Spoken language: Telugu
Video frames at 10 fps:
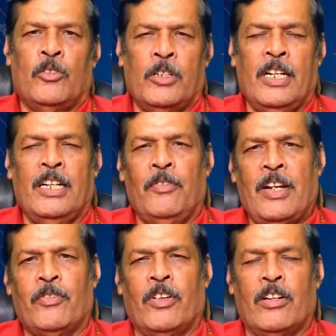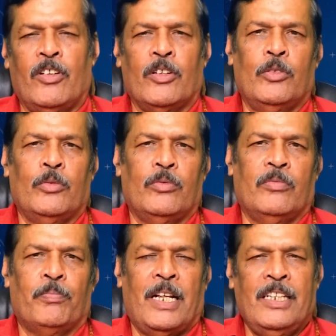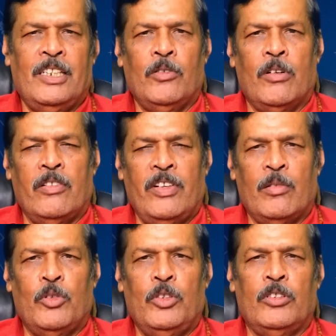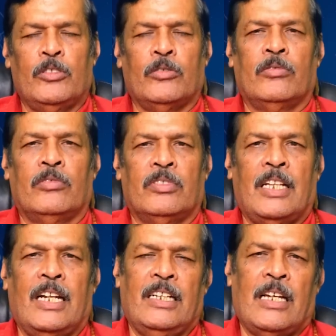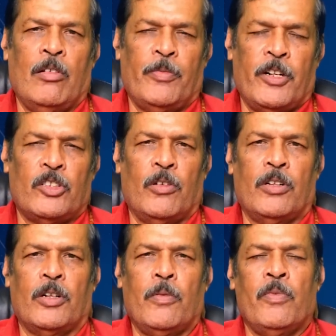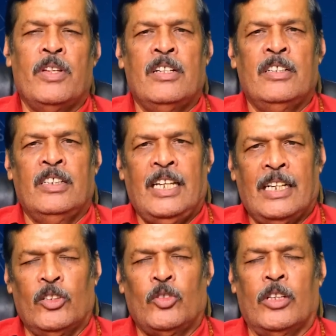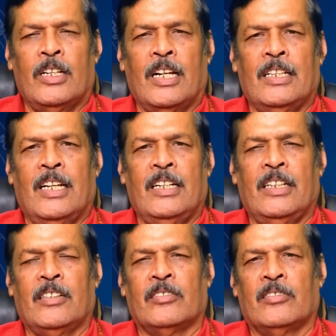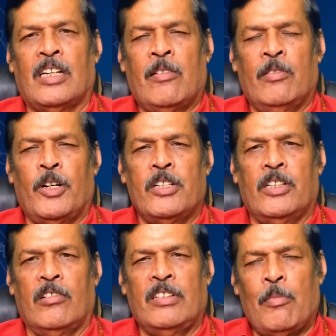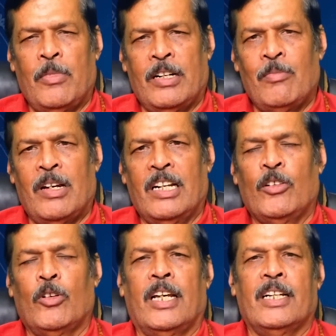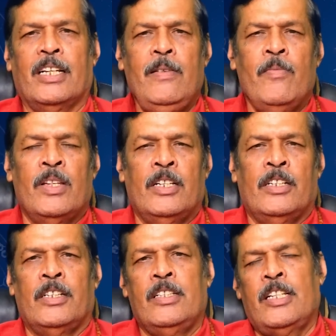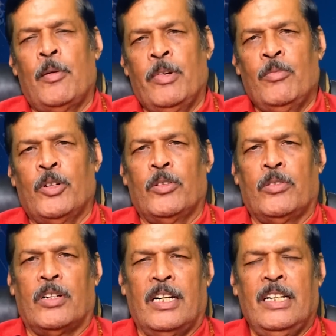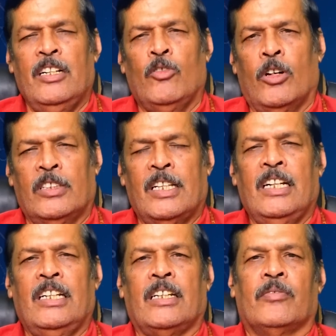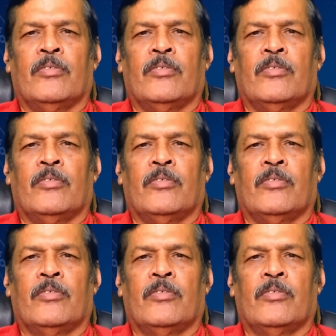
ఓటీటీ ప్లాట్ఫామ్ వరకు ప్రతిదీ కూడా వీళ్ళ ముందు దాన్ని అమలుపరుస్తూ ఉంటారు ఎంత తొందరగా దాన్ని అమలుపరుస్తారో ఎంబటినే మళ్ళీ ఇంకో దానికి జంప్ అయిపోతుంటారు అంటే ఈ కొత్త దాన్ని